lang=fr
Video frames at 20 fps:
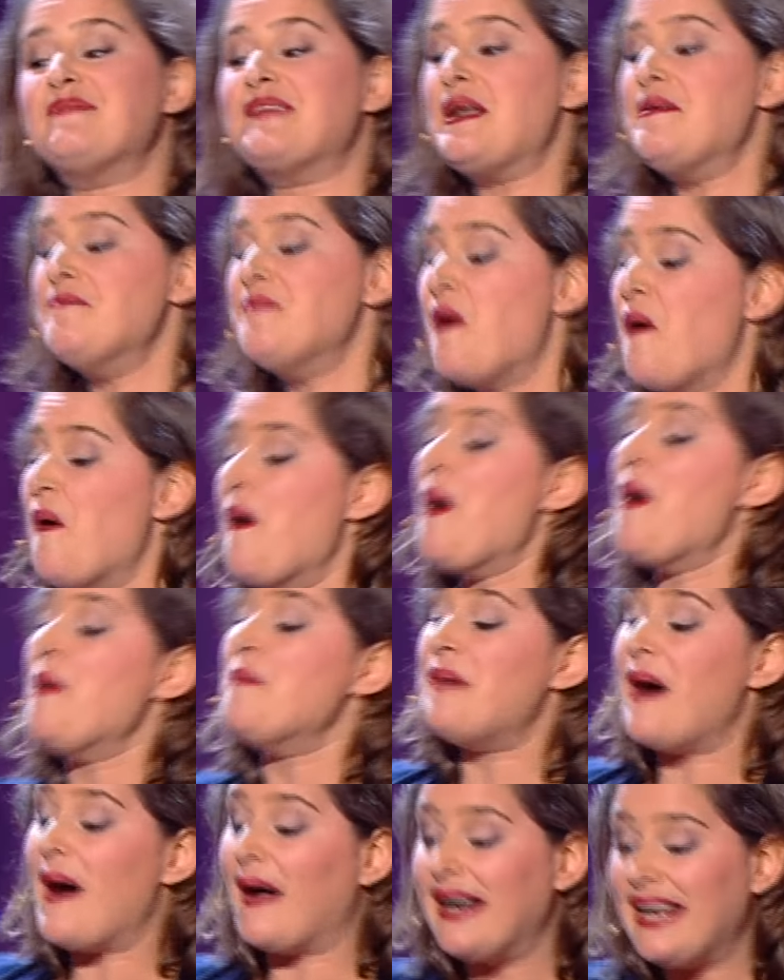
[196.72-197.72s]
tellement
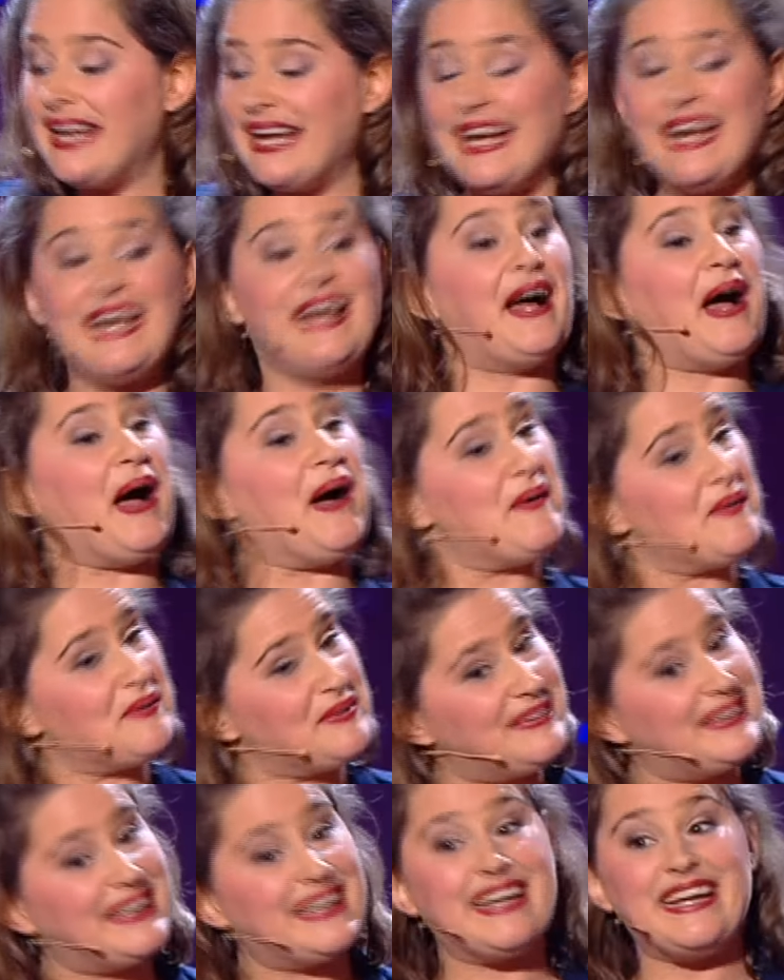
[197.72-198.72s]
parler,
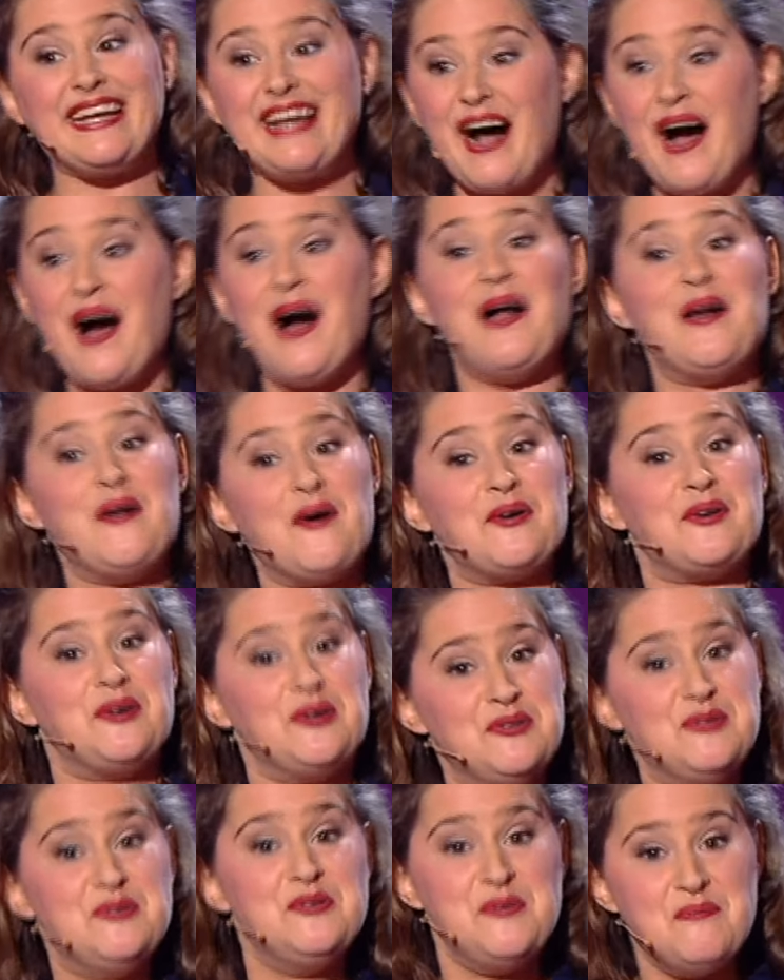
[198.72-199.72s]
raconter, hein, alors que
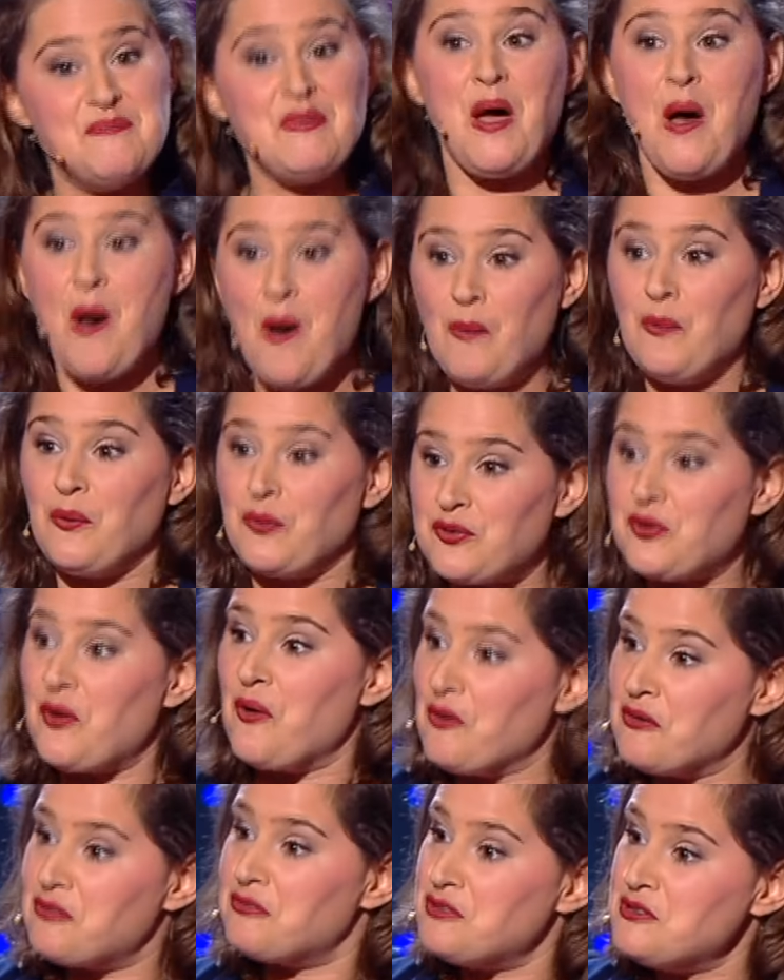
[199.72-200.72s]
nous, on
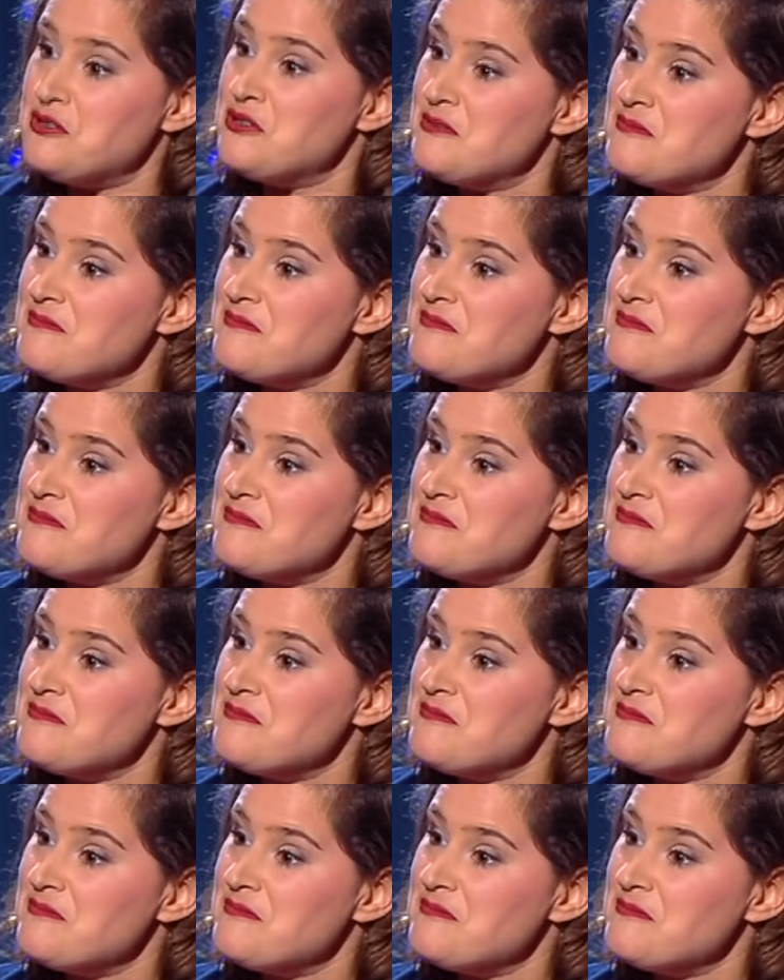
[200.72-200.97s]
s'en fout.